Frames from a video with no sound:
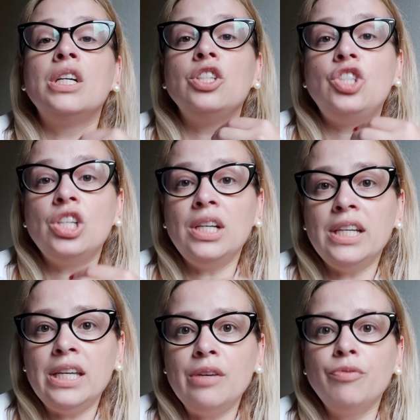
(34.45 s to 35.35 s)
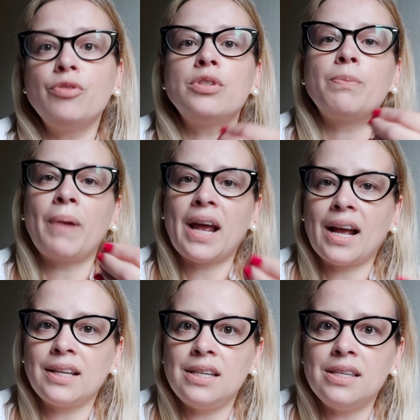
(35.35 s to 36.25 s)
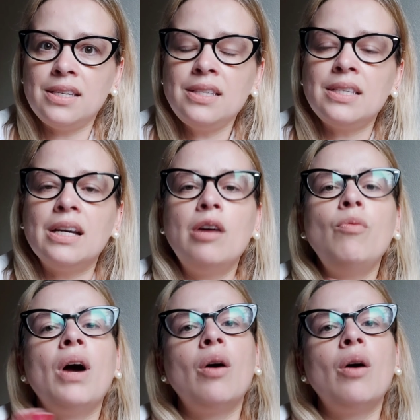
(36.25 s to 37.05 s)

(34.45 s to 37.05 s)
de livros para aquisição,